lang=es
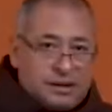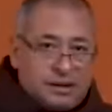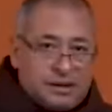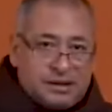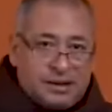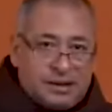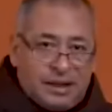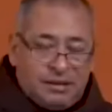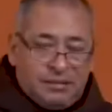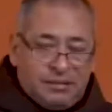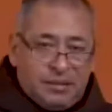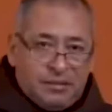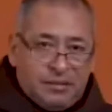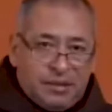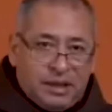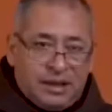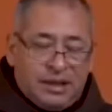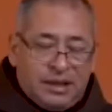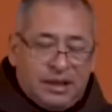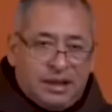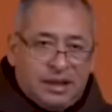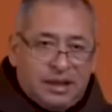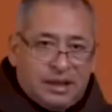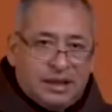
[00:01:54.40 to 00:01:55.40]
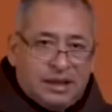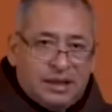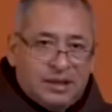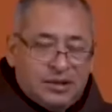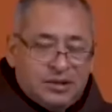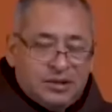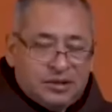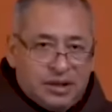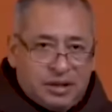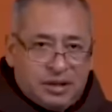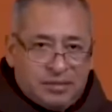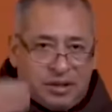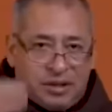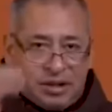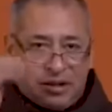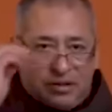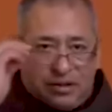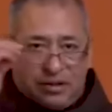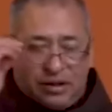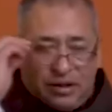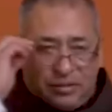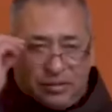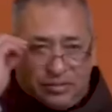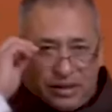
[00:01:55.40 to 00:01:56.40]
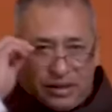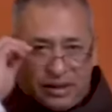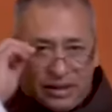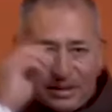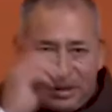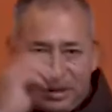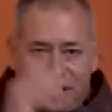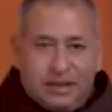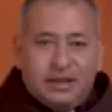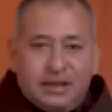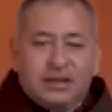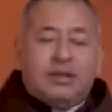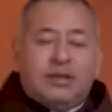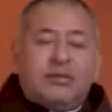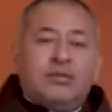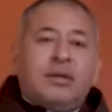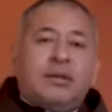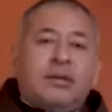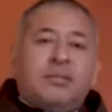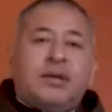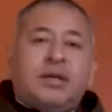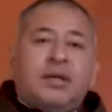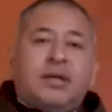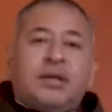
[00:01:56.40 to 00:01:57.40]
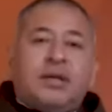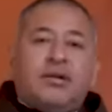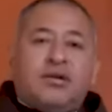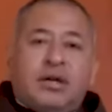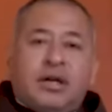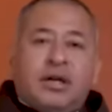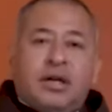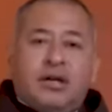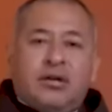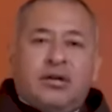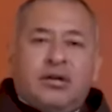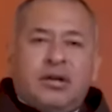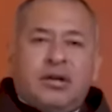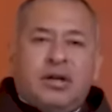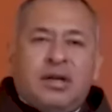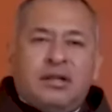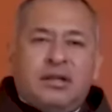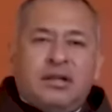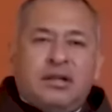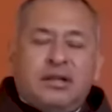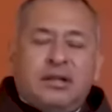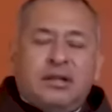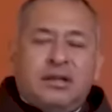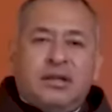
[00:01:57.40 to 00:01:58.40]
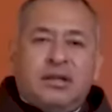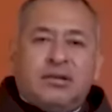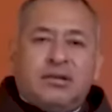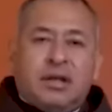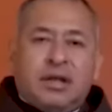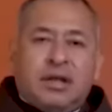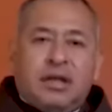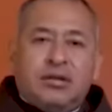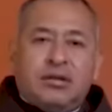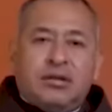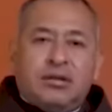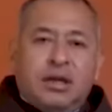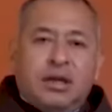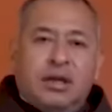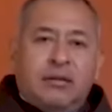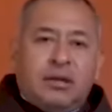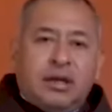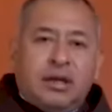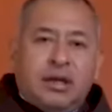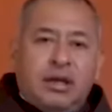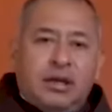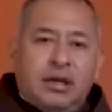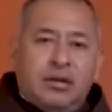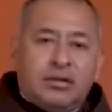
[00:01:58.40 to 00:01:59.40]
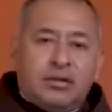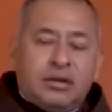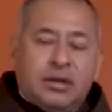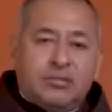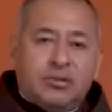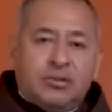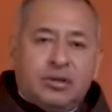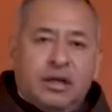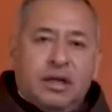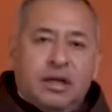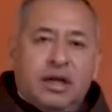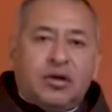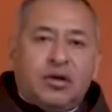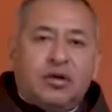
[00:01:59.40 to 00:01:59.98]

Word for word: Salve María, queridos hermanos y hermanas. Les saluda Padre Jorge Jordán de los Heraldos del Evangelio. Estamos en